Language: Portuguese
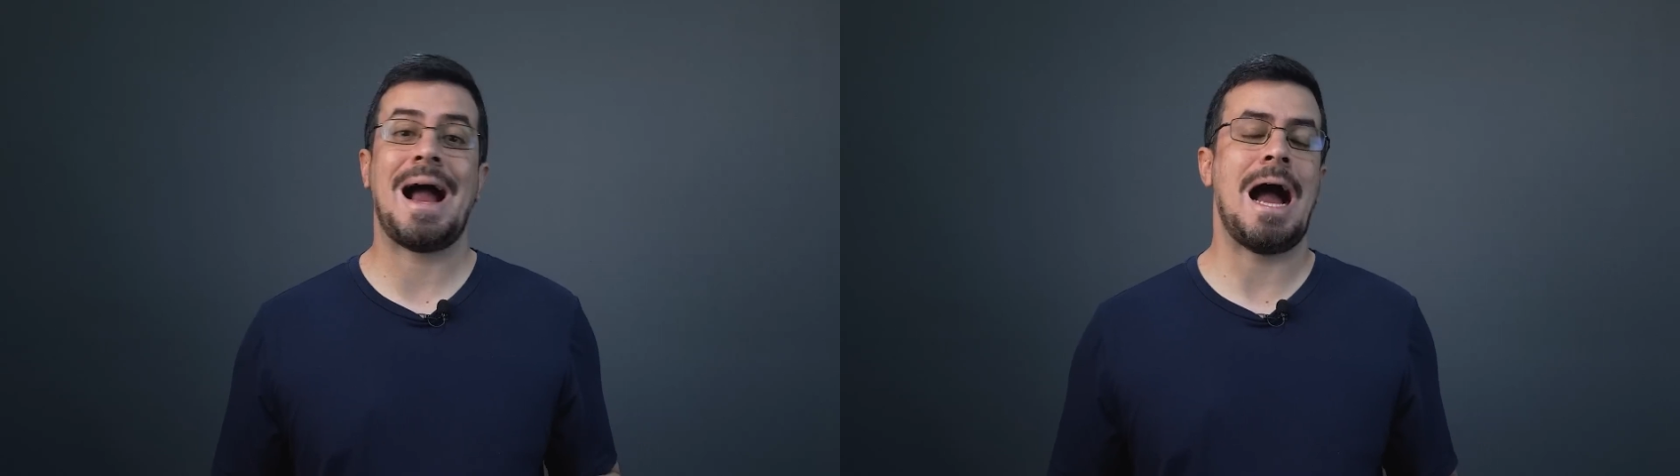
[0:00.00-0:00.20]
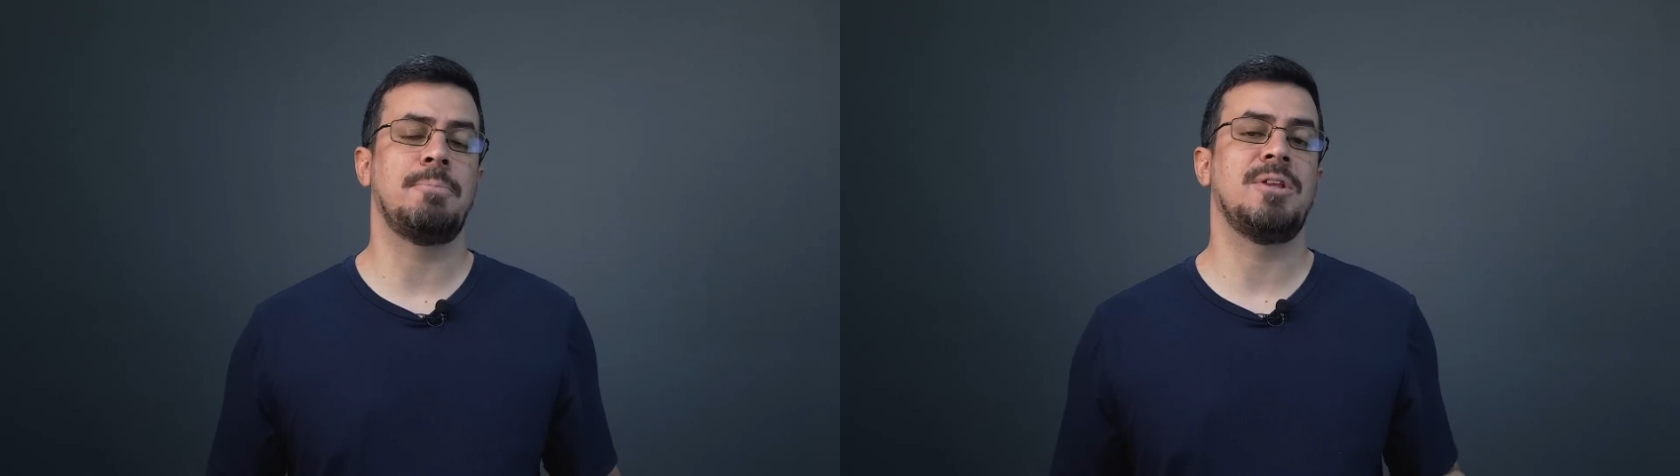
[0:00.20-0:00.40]

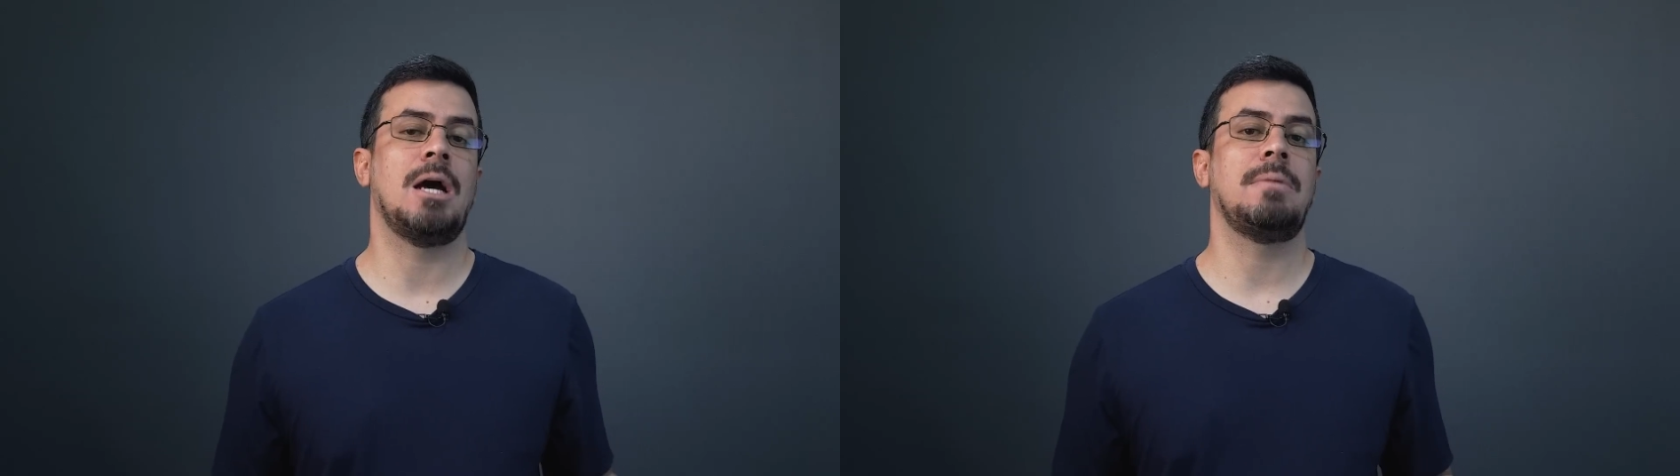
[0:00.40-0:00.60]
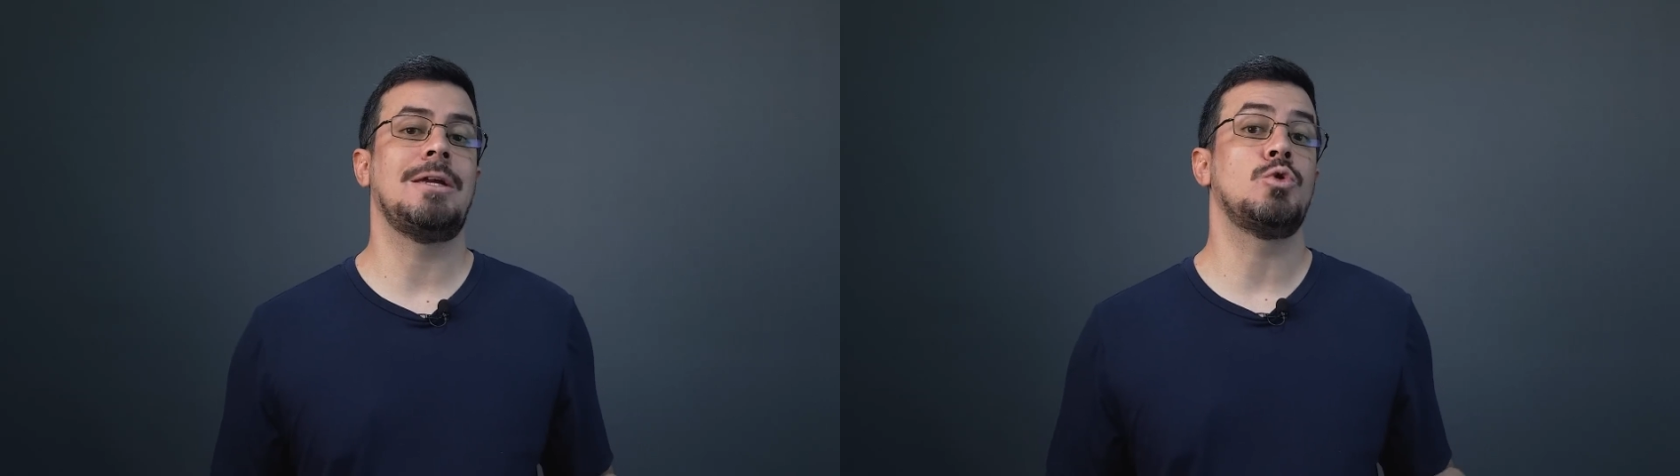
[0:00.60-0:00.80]

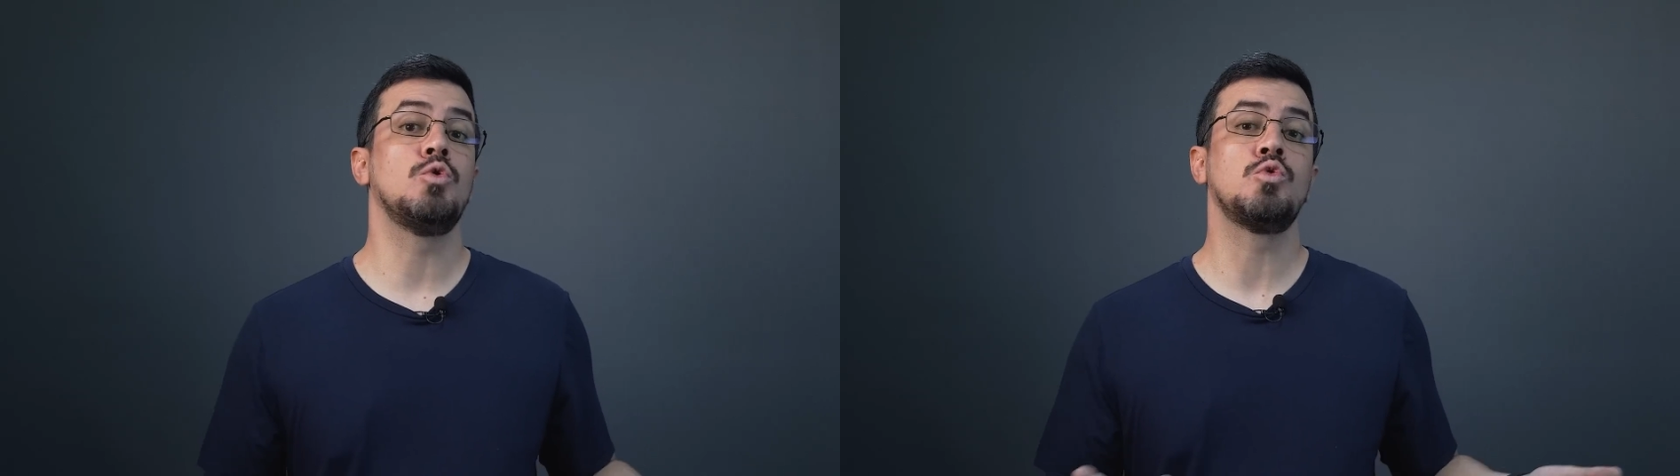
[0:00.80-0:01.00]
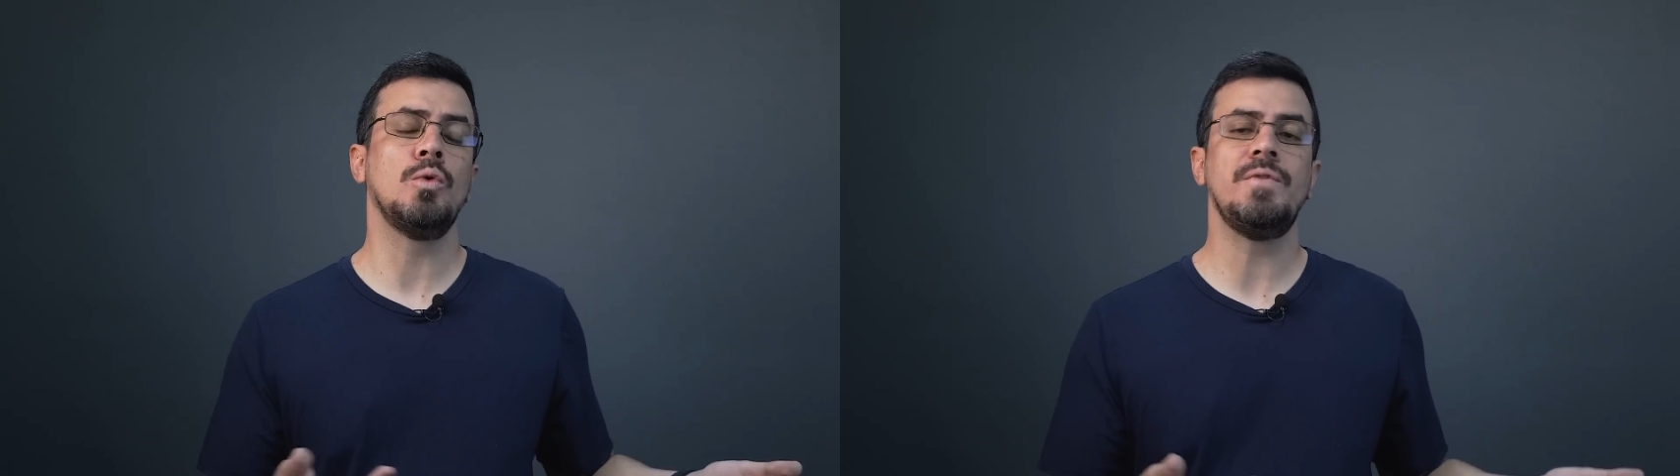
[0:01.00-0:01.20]
rapidamente
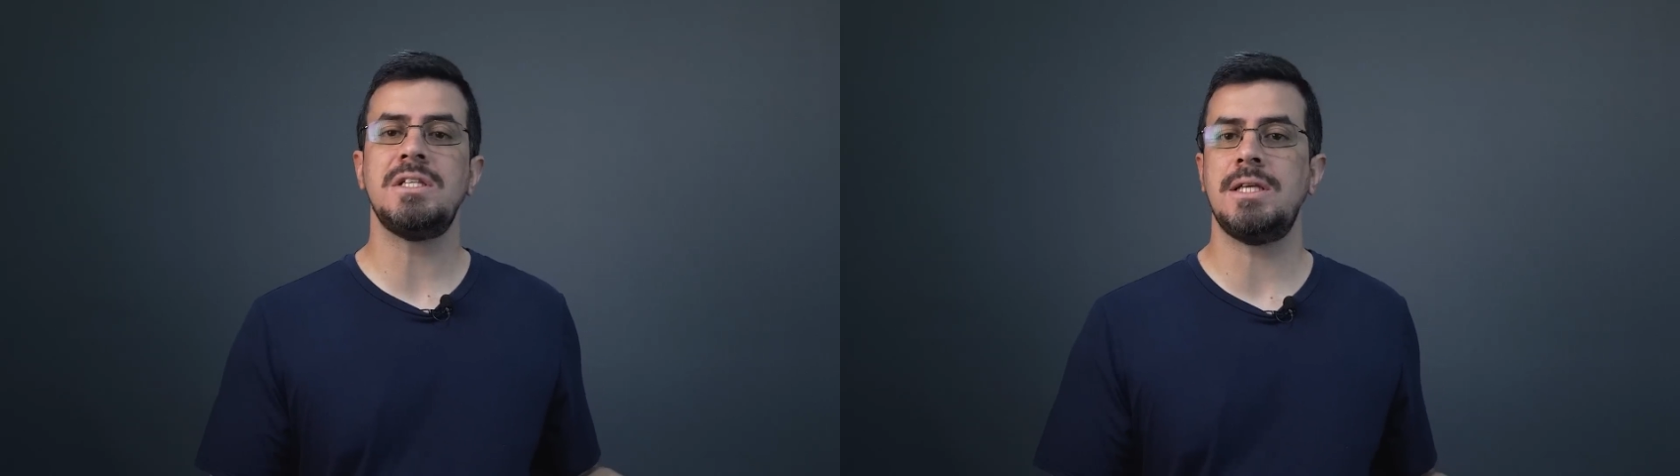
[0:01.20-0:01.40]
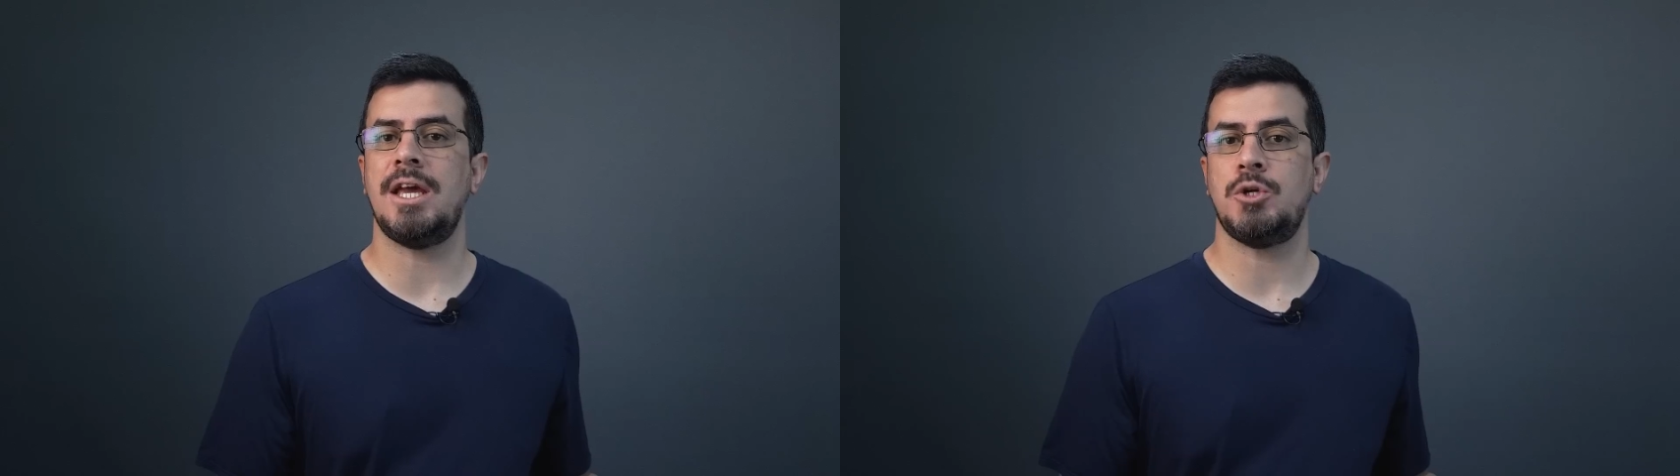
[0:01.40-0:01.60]
o
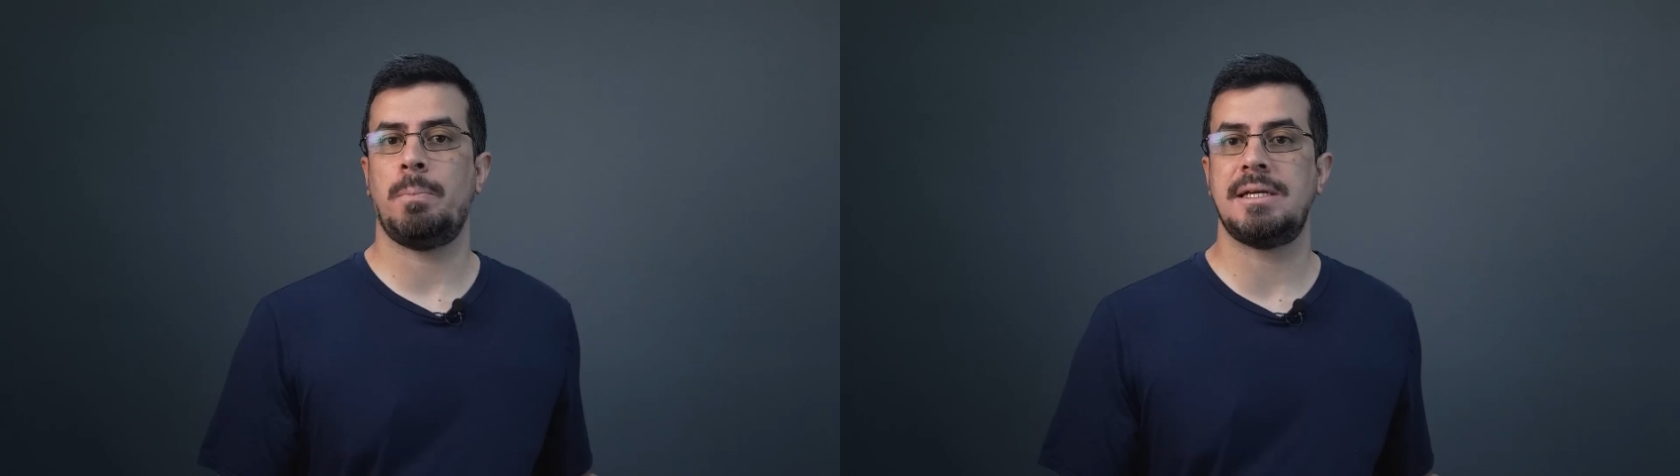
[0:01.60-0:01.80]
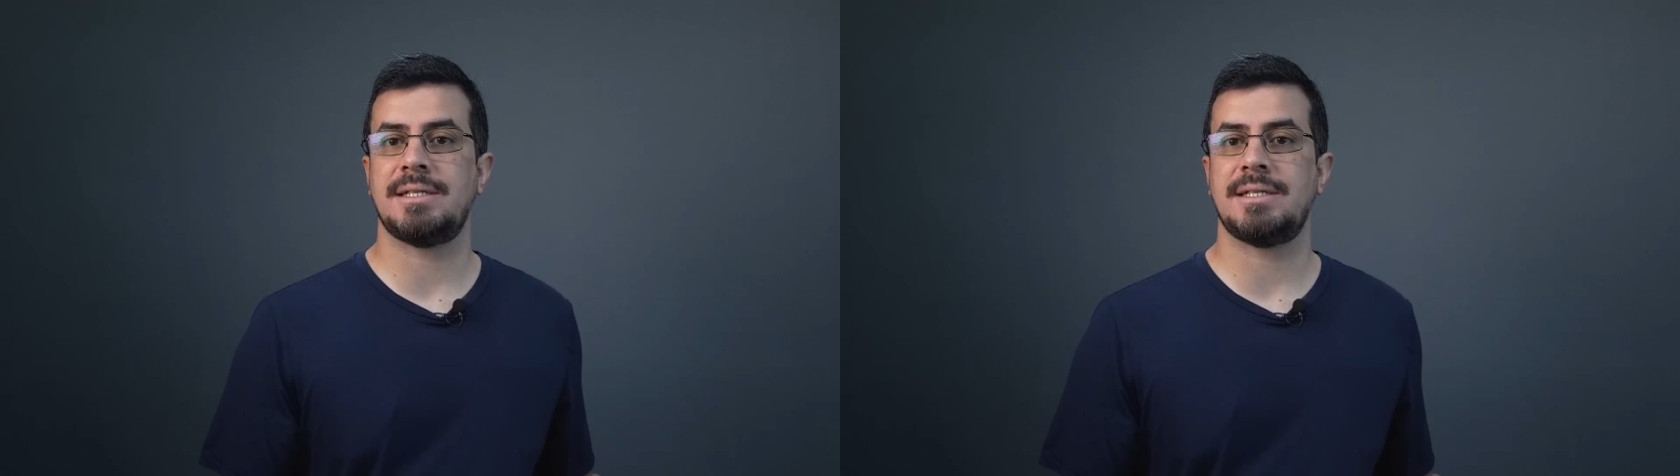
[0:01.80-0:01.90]
suficiente para